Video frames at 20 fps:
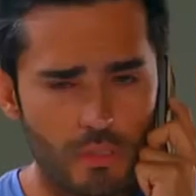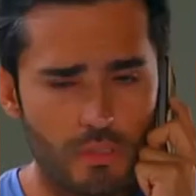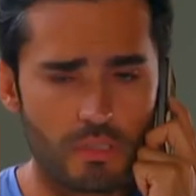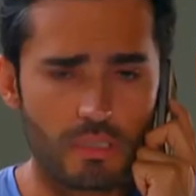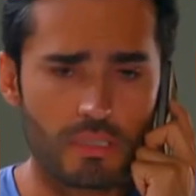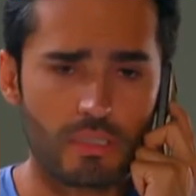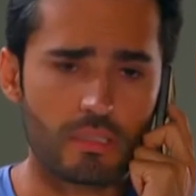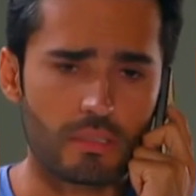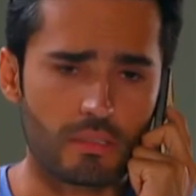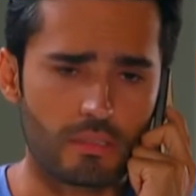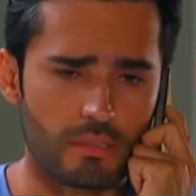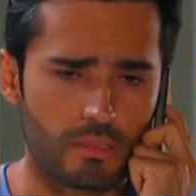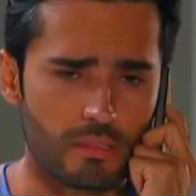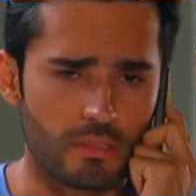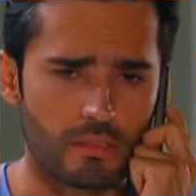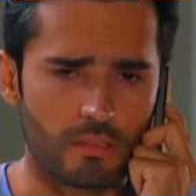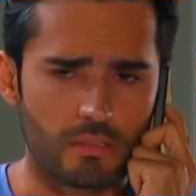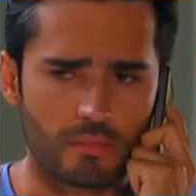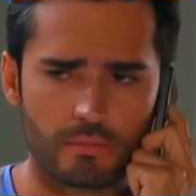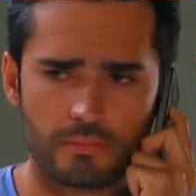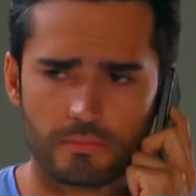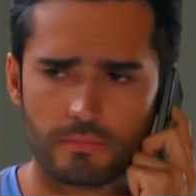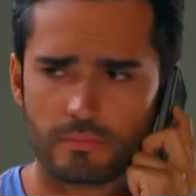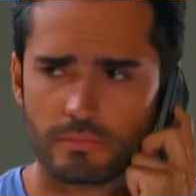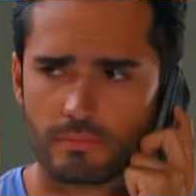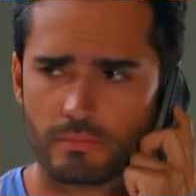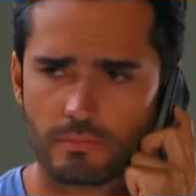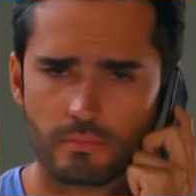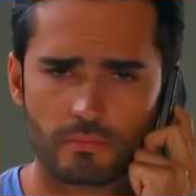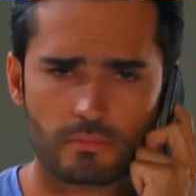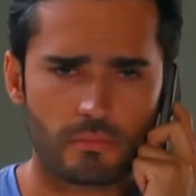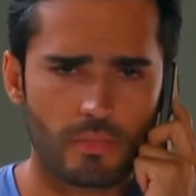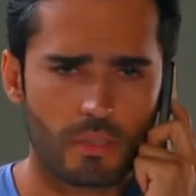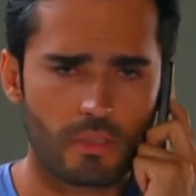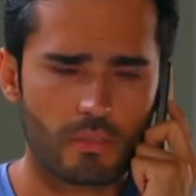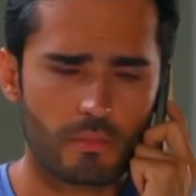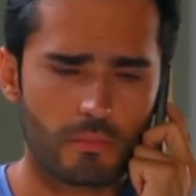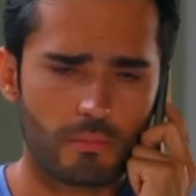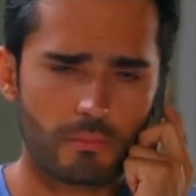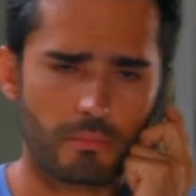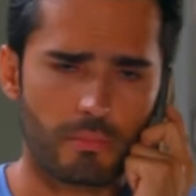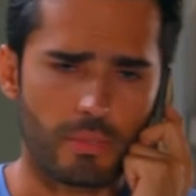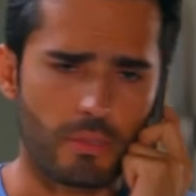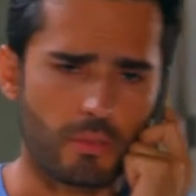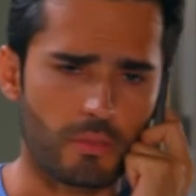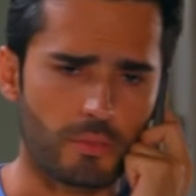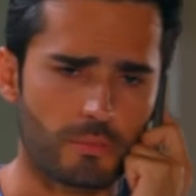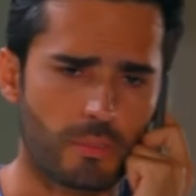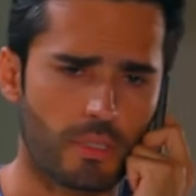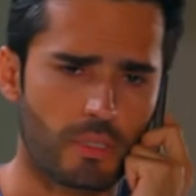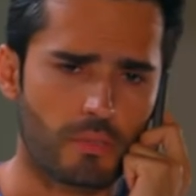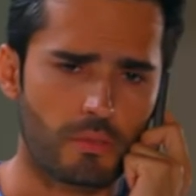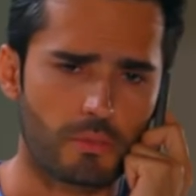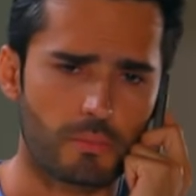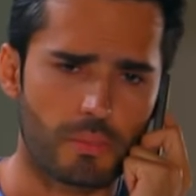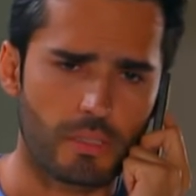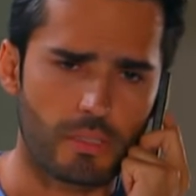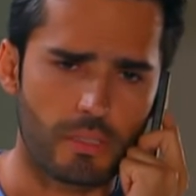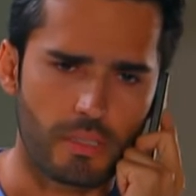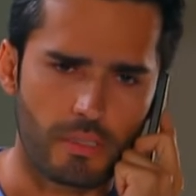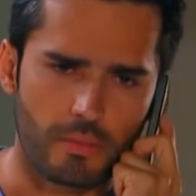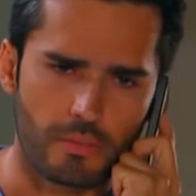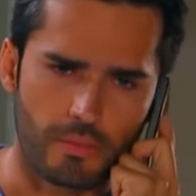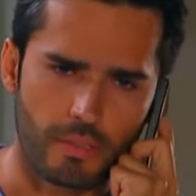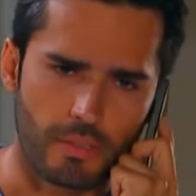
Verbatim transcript: Oui, oui. Mais les médecins m'ont dit que...